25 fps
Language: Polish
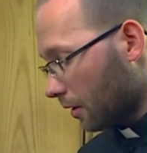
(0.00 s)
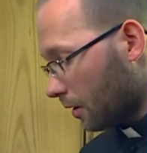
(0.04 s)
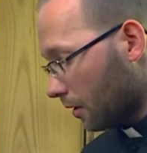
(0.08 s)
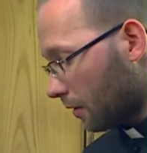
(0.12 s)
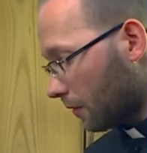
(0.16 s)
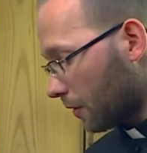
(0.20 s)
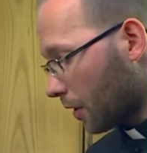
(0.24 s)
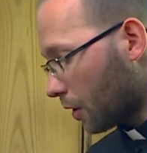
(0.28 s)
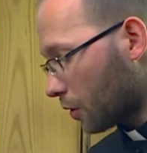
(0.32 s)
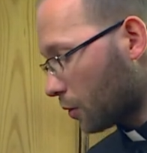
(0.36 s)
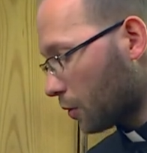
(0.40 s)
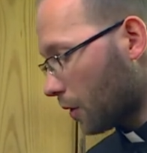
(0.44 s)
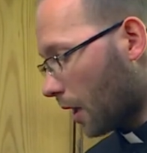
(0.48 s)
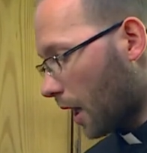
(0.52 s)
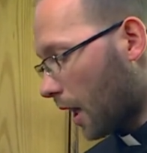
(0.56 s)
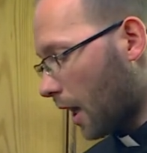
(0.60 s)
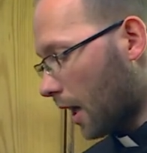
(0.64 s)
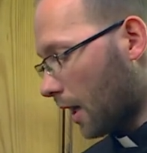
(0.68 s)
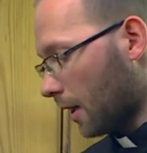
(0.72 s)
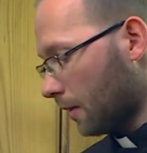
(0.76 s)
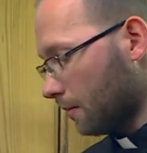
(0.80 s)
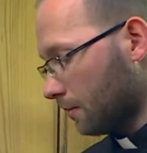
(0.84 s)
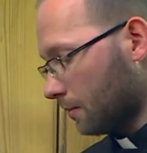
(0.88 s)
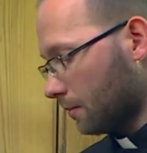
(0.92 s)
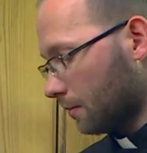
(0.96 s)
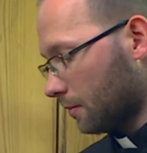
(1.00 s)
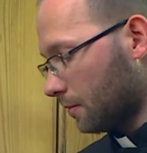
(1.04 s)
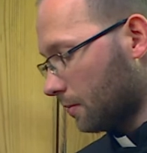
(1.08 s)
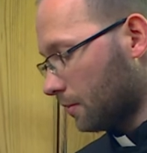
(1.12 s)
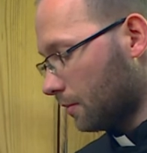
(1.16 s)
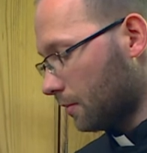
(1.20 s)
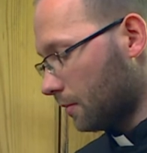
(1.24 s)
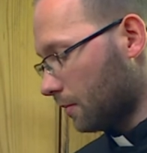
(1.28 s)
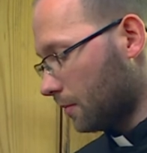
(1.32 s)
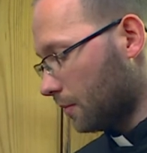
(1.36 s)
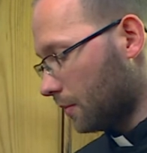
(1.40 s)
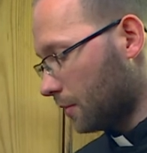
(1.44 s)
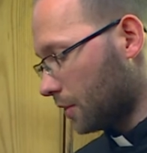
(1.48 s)
W roku A
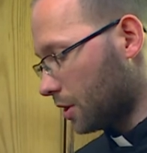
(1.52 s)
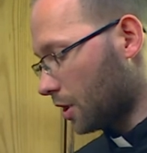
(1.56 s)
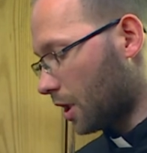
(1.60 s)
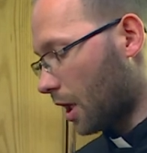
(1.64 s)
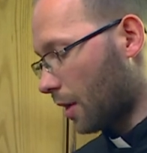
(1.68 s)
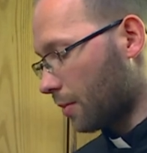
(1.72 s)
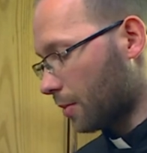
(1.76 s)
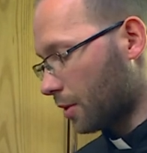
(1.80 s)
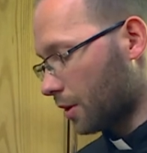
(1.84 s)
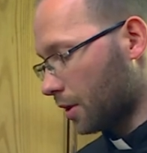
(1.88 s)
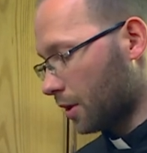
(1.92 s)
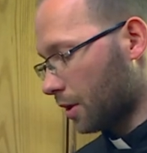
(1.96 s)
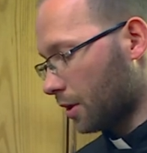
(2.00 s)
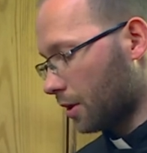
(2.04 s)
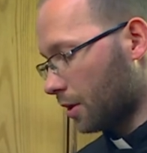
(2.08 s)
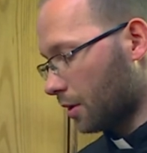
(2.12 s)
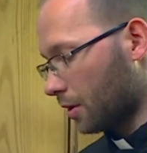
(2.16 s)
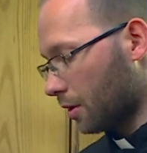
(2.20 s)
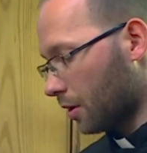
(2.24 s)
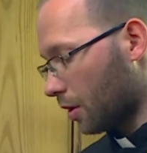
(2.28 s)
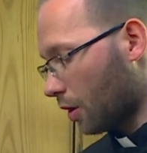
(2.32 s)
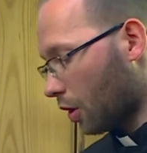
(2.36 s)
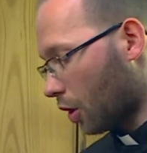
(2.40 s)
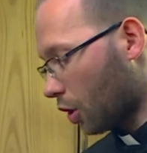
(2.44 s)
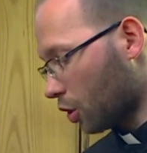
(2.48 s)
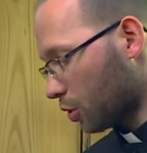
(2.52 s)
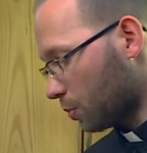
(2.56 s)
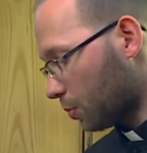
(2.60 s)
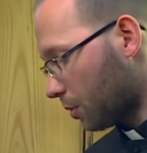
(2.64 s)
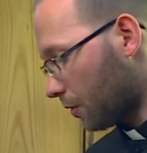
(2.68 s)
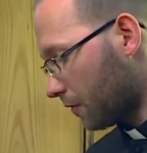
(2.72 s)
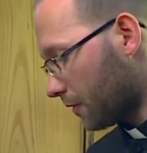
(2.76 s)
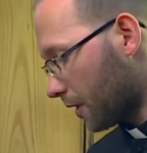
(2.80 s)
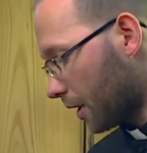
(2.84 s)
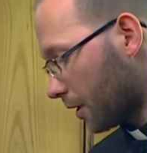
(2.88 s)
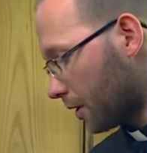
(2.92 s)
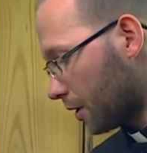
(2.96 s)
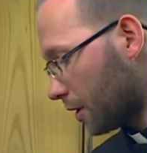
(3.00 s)
czytamy
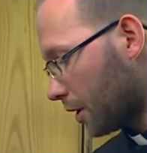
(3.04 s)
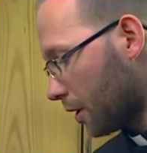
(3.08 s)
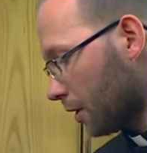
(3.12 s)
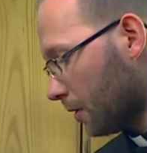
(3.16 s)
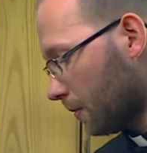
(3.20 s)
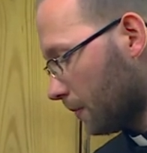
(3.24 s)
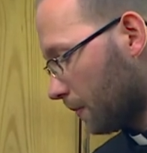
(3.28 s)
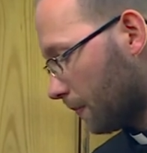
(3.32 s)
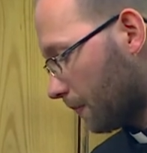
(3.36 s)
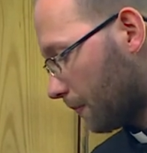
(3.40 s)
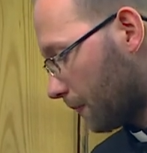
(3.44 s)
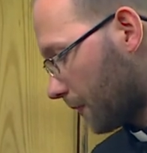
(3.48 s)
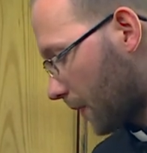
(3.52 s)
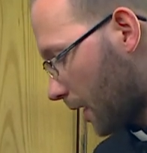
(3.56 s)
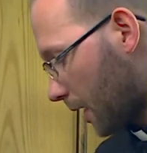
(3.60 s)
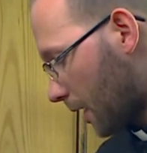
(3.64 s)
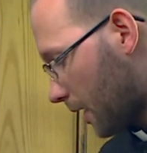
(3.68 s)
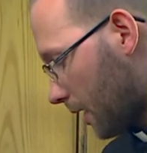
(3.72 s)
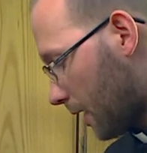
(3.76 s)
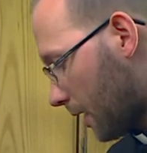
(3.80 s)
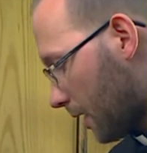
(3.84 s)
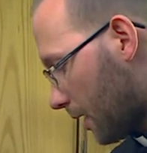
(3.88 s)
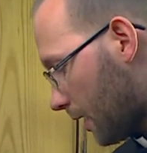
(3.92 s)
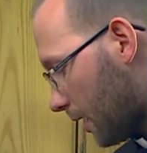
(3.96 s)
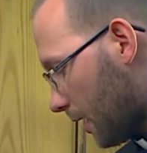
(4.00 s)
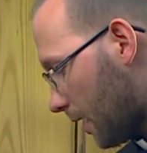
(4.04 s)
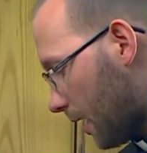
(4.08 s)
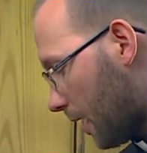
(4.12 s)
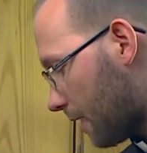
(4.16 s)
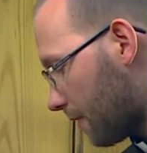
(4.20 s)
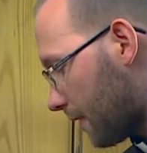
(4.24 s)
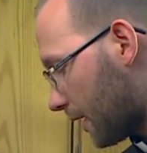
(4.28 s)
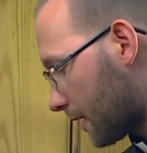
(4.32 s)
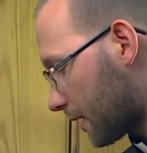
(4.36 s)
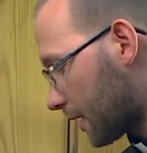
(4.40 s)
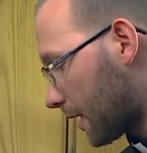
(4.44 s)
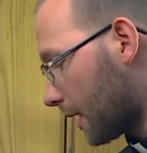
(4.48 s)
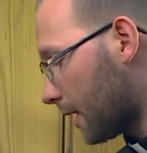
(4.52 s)
odpowiednio
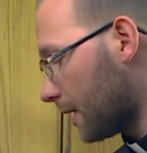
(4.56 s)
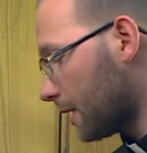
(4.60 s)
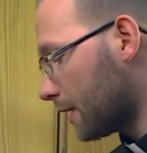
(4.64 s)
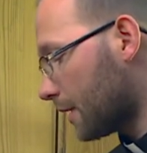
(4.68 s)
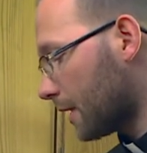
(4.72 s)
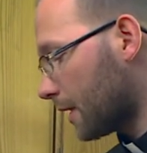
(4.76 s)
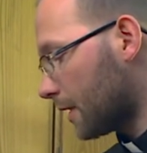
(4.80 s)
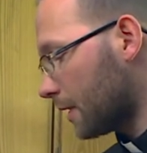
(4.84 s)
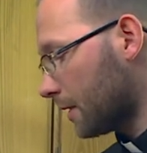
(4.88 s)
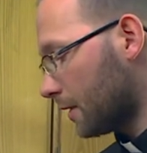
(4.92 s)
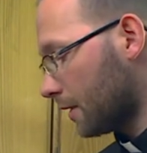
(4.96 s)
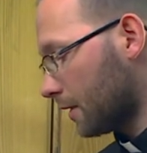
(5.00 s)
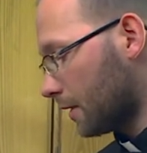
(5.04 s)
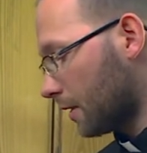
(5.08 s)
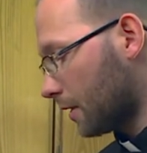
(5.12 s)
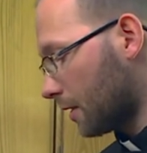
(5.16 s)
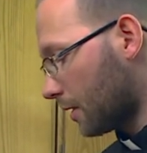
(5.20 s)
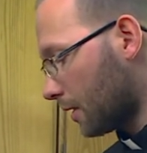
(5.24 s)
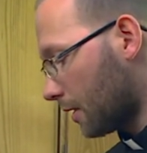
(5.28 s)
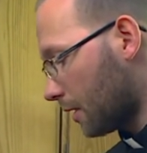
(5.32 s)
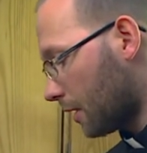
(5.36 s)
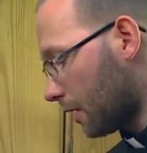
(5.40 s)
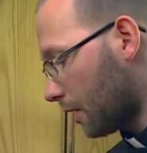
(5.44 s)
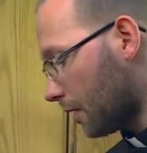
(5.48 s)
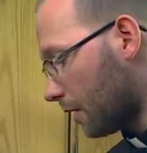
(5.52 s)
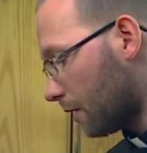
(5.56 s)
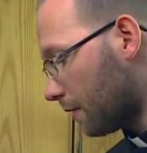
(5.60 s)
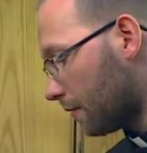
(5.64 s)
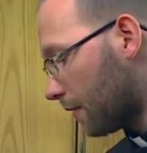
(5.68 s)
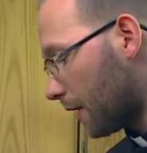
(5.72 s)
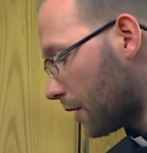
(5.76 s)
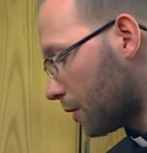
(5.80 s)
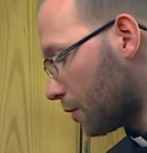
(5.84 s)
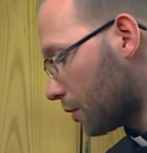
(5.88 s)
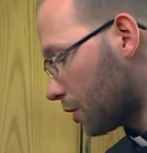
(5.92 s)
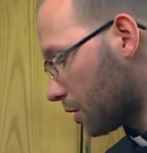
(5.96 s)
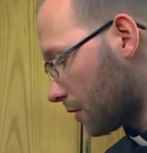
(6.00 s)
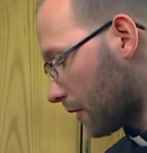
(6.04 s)
Ewangelię
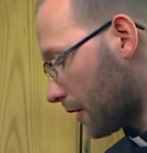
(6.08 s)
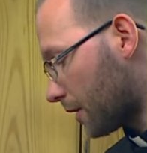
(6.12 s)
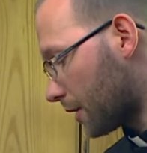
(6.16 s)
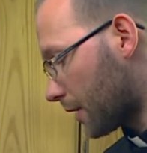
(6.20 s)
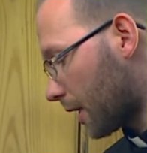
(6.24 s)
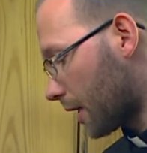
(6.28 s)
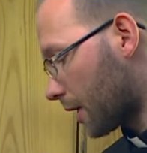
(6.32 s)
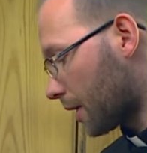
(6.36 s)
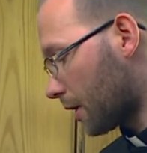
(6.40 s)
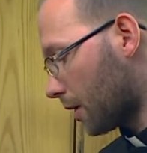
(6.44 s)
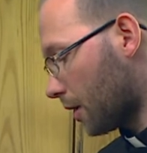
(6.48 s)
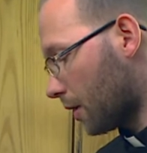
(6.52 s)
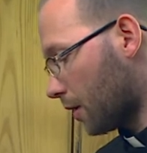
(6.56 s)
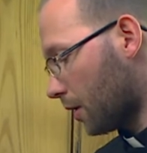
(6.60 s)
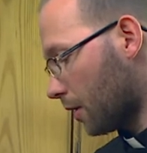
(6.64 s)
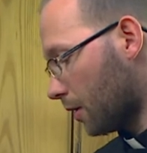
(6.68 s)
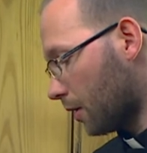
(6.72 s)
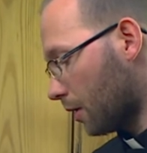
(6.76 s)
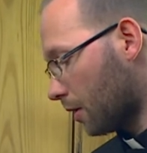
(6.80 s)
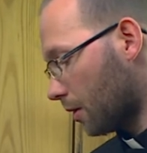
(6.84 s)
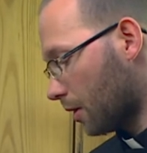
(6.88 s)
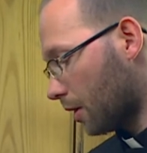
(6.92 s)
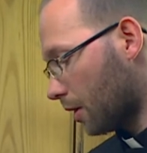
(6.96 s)
według świętego